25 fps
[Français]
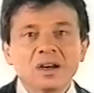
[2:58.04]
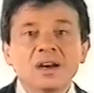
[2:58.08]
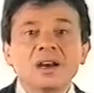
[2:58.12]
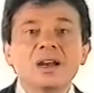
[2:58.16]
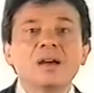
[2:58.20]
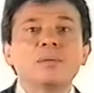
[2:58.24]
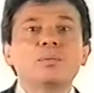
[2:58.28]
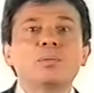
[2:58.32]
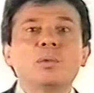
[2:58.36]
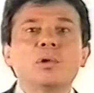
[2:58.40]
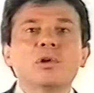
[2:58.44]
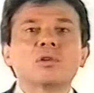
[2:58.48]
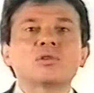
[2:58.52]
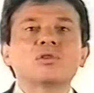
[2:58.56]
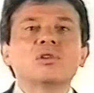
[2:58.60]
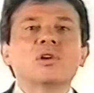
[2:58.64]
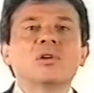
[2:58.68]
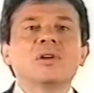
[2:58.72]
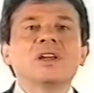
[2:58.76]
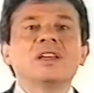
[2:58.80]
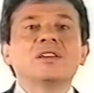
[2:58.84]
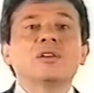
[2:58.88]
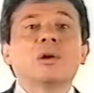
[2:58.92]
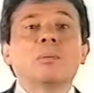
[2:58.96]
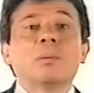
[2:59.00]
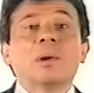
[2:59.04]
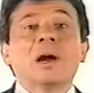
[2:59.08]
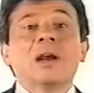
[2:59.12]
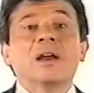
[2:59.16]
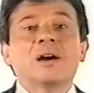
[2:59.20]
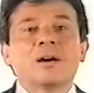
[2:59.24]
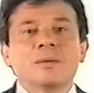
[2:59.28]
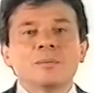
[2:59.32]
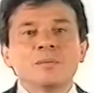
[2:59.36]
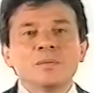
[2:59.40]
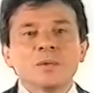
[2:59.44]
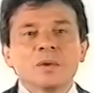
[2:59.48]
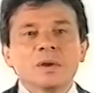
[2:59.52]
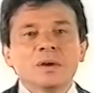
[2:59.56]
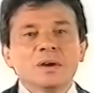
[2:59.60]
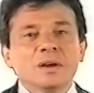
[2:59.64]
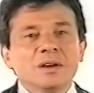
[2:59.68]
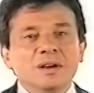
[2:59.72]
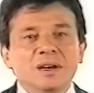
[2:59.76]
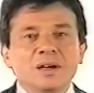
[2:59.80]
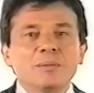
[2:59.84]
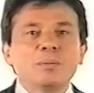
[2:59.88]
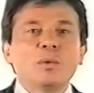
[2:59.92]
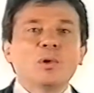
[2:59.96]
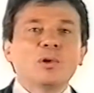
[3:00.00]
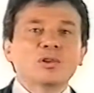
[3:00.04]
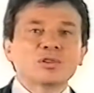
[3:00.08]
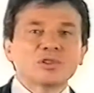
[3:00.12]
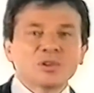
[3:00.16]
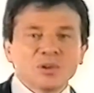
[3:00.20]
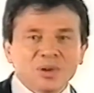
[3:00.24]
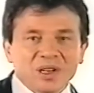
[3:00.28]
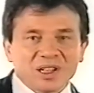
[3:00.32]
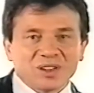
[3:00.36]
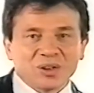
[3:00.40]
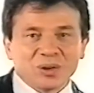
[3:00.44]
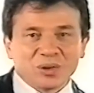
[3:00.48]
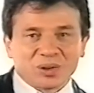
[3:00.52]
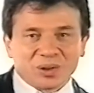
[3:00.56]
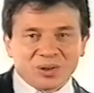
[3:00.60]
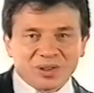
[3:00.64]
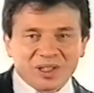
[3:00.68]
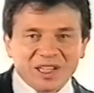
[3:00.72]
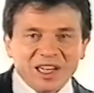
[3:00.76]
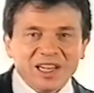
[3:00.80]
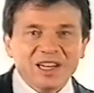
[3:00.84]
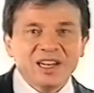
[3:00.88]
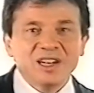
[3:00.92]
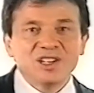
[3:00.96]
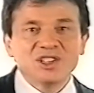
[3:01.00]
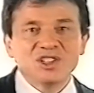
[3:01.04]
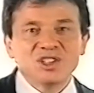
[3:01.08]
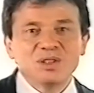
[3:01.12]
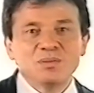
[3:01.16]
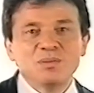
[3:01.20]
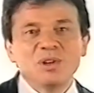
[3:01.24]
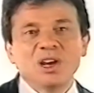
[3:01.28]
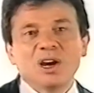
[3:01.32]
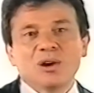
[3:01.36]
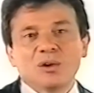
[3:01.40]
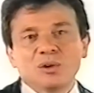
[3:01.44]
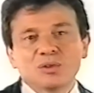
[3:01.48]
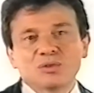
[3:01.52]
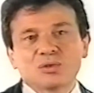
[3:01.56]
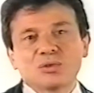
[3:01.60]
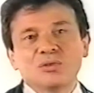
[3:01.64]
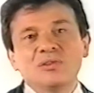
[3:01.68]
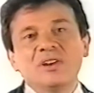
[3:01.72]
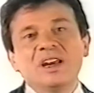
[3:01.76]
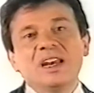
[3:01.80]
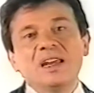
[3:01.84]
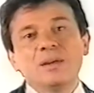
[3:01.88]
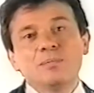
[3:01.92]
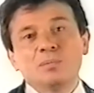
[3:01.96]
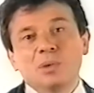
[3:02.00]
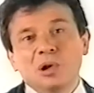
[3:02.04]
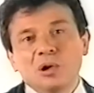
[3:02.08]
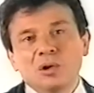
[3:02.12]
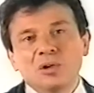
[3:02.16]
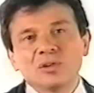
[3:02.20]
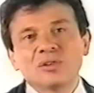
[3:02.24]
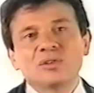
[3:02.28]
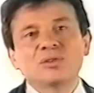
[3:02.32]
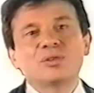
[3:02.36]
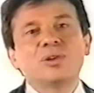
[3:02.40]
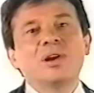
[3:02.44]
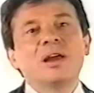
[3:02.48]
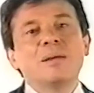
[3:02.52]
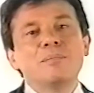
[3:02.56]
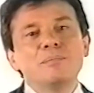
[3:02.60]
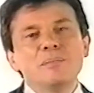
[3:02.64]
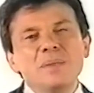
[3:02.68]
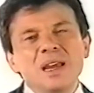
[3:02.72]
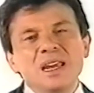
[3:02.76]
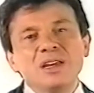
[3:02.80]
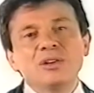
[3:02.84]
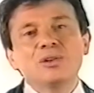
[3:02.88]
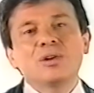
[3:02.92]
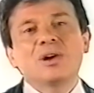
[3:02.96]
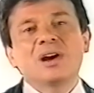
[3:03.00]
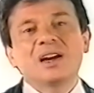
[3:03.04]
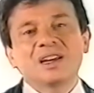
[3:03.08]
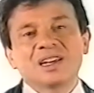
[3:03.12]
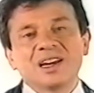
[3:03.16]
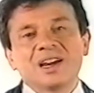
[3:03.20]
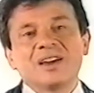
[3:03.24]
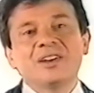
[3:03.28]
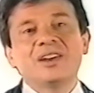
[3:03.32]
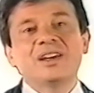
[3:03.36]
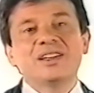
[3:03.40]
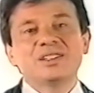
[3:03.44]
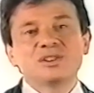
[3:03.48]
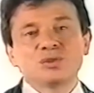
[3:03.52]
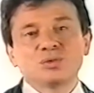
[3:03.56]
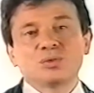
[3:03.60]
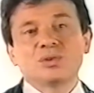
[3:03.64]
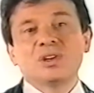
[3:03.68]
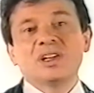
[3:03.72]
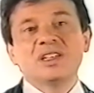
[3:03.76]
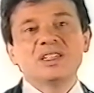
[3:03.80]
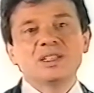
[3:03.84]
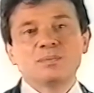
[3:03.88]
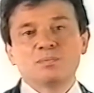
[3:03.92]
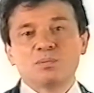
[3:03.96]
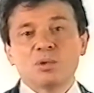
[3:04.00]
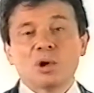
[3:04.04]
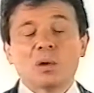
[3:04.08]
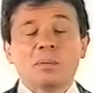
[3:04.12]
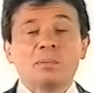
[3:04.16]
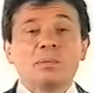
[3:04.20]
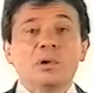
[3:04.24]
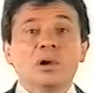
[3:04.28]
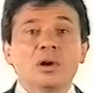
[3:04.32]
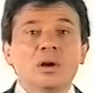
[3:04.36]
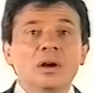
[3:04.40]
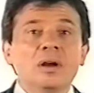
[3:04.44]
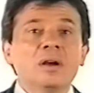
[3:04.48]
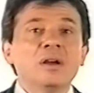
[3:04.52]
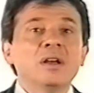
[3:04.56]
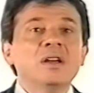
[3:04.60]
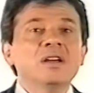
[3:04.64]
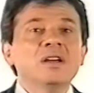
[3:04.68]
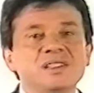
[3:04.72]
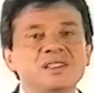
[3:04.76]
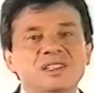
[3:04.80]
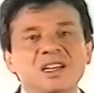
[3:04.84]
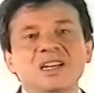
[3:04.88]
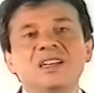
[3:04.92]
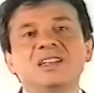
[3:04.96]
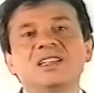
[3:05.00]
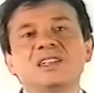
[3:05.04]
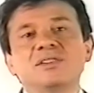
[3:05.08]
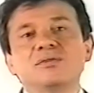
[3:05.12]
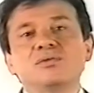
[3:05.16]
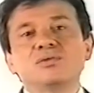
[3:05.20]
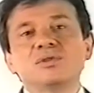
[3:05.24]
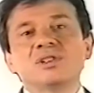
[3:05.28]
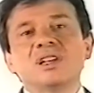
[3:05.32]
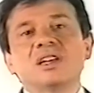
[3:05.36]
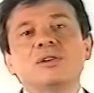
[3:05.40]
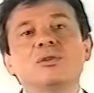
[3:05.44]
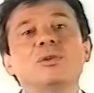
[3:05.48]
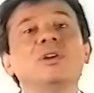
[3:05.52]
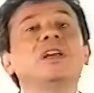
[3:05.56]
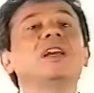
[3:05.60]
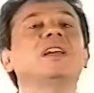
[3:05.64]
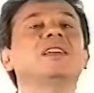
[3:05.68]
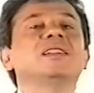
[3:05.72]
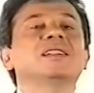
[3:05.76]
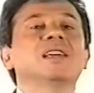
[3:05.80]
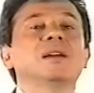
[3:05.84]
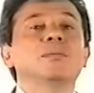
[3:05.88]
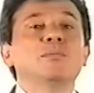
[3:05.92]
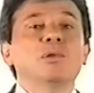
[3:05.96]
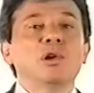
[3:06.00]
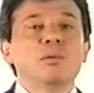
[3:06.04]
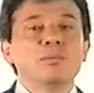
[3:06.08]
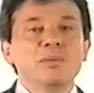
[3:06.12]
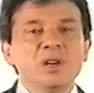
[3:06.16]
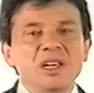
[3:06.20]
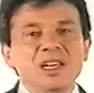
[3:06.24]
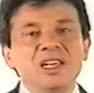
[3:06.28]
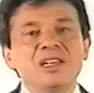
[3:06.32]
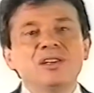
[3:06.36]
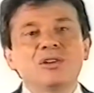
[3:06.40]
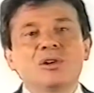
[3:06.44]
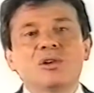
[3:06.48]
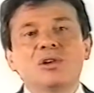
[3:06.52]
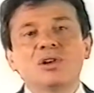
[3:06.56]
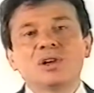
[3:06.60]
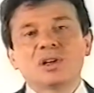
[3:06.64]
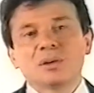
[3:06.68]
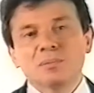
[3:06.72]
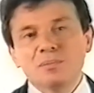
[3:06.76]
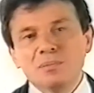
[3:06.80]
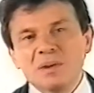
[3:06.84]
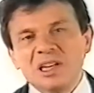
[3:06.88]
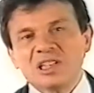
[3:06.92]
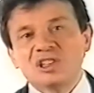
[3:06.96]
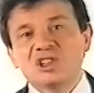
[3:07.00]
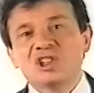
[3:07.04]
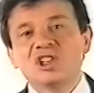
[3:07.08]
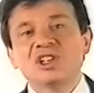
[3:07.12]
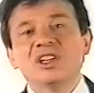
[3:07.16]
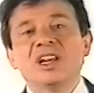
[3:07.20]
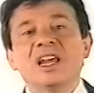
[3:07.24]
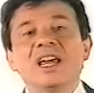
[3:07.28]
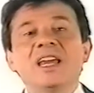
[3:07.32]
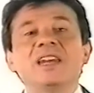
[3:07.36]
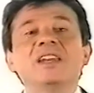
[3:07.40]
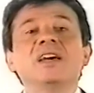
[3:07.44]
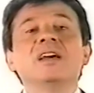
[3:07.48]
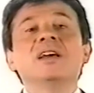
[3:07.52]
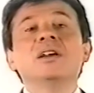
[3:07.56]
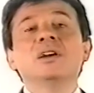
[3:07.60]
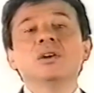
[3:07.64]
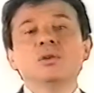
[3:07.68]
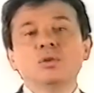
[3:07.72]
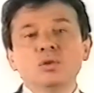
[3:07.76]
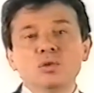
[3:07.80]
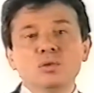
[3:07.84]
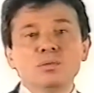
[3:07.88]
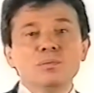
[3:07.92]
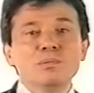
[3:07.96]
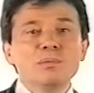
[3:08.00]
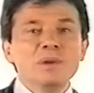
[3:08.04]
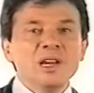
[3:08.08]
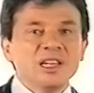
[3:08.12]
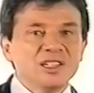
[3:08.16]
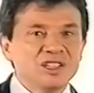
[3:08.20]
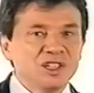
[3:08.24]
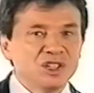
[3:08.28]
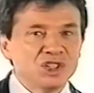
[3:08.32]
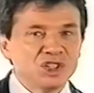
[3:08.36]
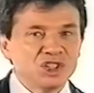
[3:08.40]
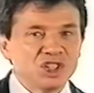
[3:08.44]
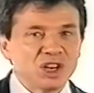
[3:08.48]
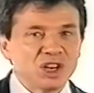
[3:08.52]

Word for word: L'important n'étant pas là. L'important étant que Canal Jimmy a retrouvé les bandes de la meilleure incarnation des Deep Purple, celle qui vous a donné les albums In Rock, Machine Head ou Made in